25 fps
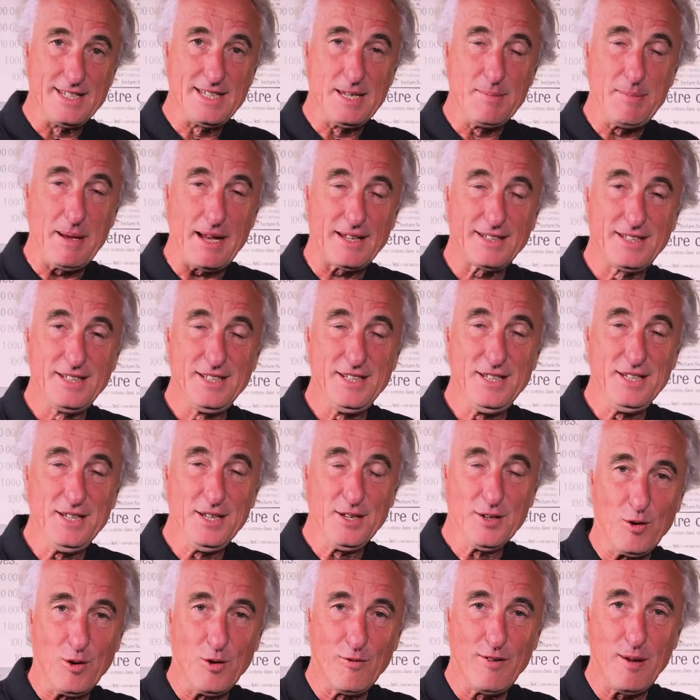c'est
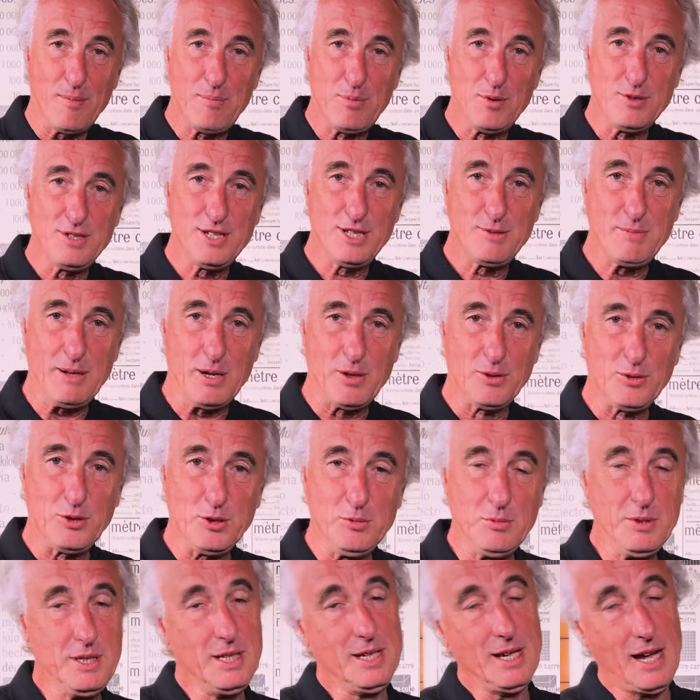parti, on va peser ce ballon de
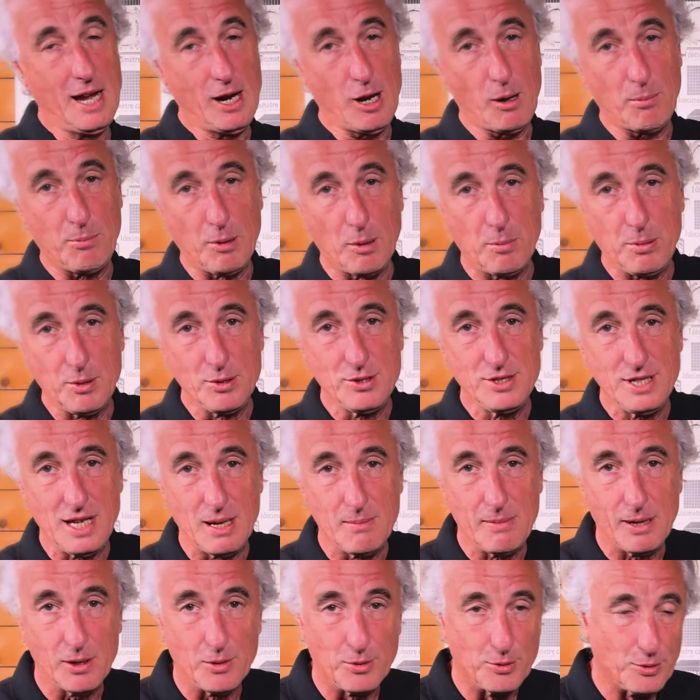rugby. Alors pour peser
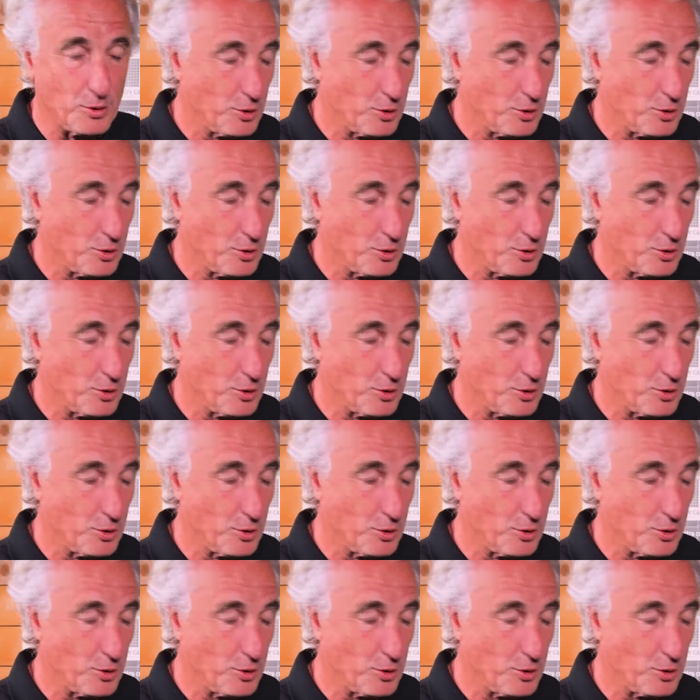un ballon de